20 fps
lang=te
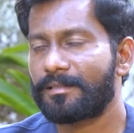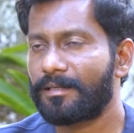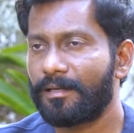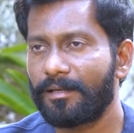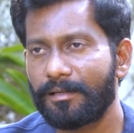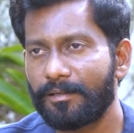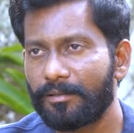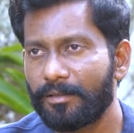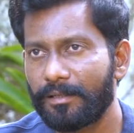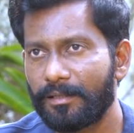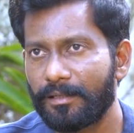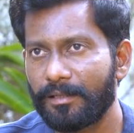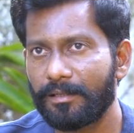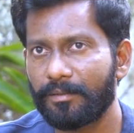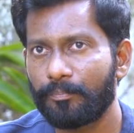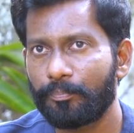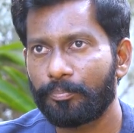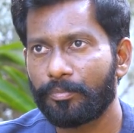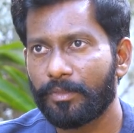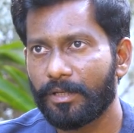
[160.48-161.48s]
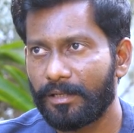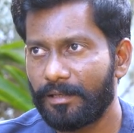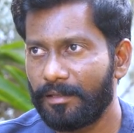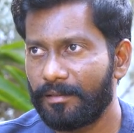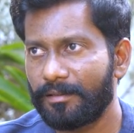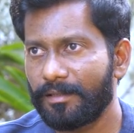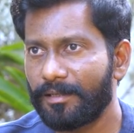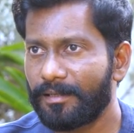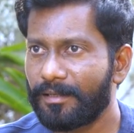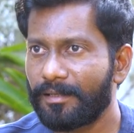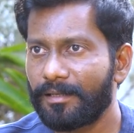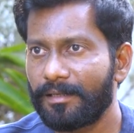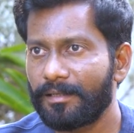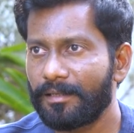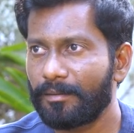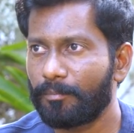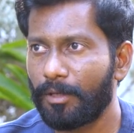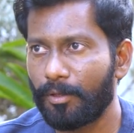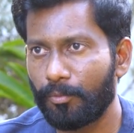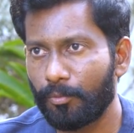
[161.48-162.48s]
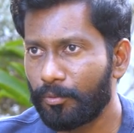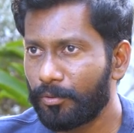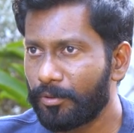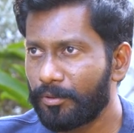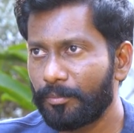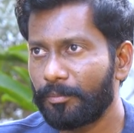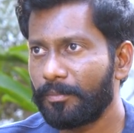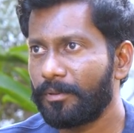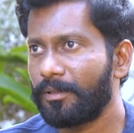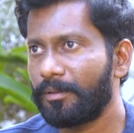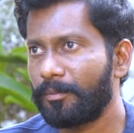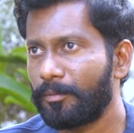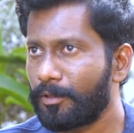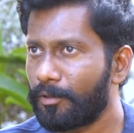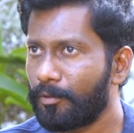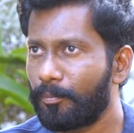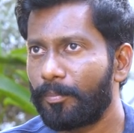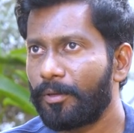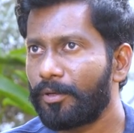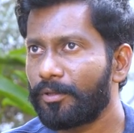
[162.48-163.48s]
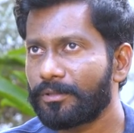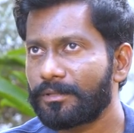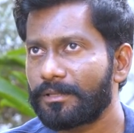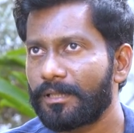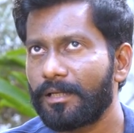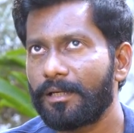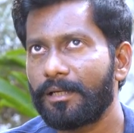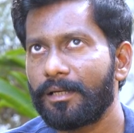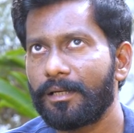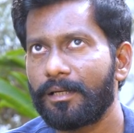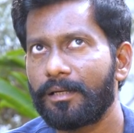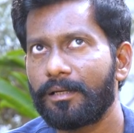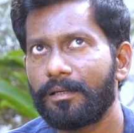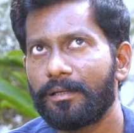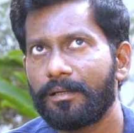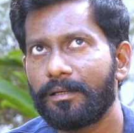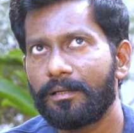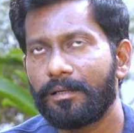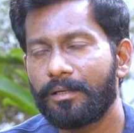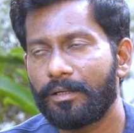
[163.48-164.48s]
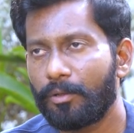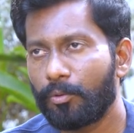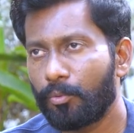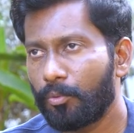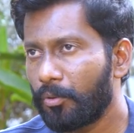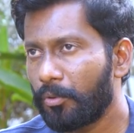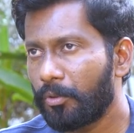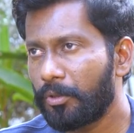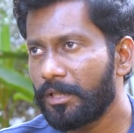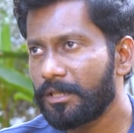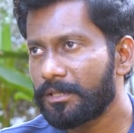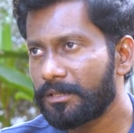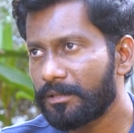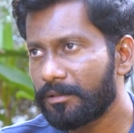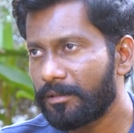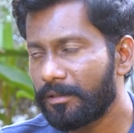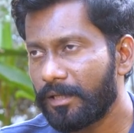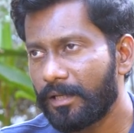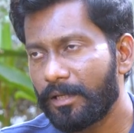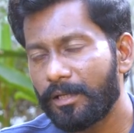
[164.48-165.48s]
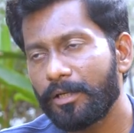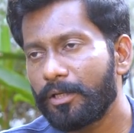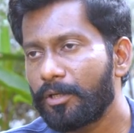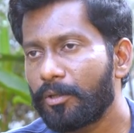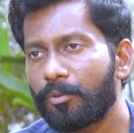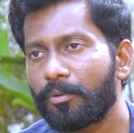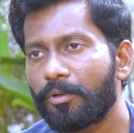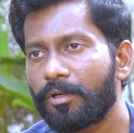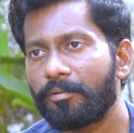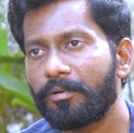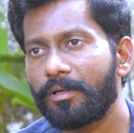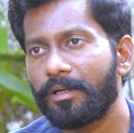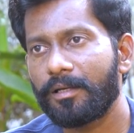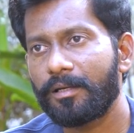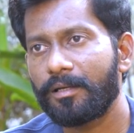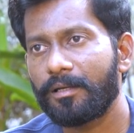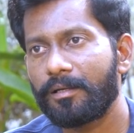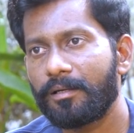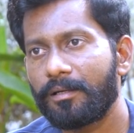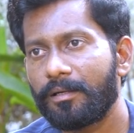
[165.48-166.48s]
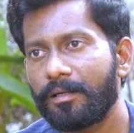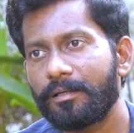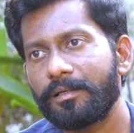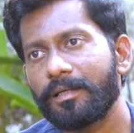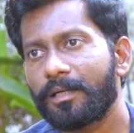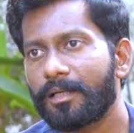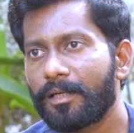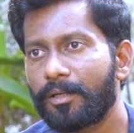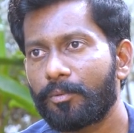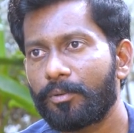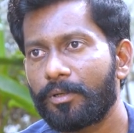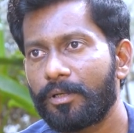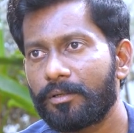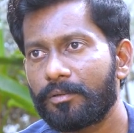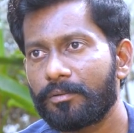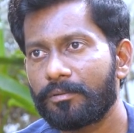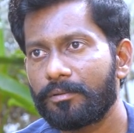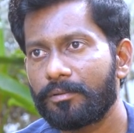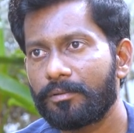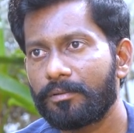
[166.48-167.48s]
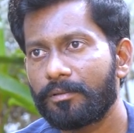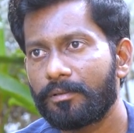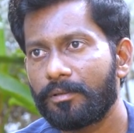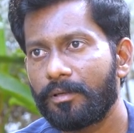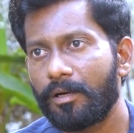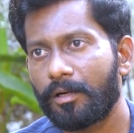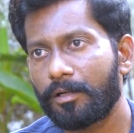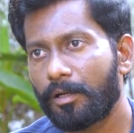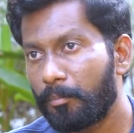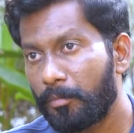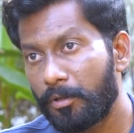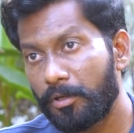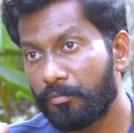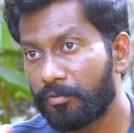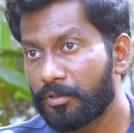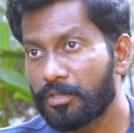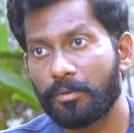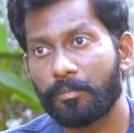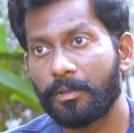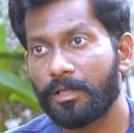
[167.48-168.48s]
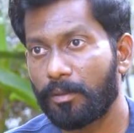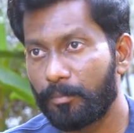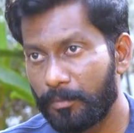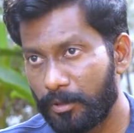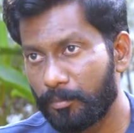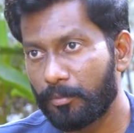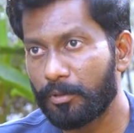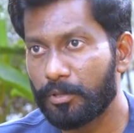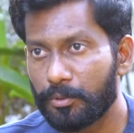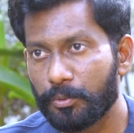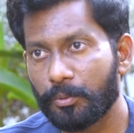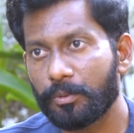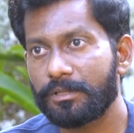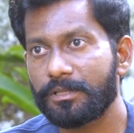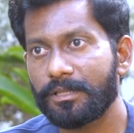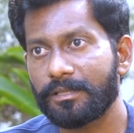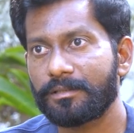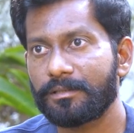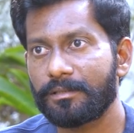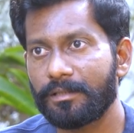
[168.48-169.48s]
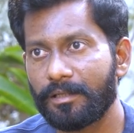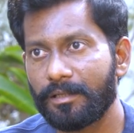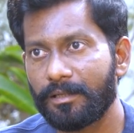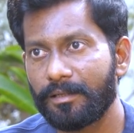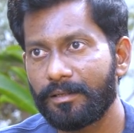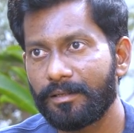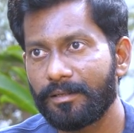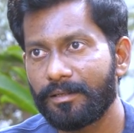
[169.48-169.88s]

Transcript: స్టార్ అంటే ఎన్టీఆర్ గారు అంటే మా ఊరు రొప్పాడు వస్తే ఓడింగ్స్ ఏ హీరో ఉండవండి ఎన్టీఆర్ గారికి ఉన్నట్టు ఆ కమ్యూనిటీ ఫిషర్మెన్ కమ్యూనిటీ నేను షూట్ చేసిన దగ్గర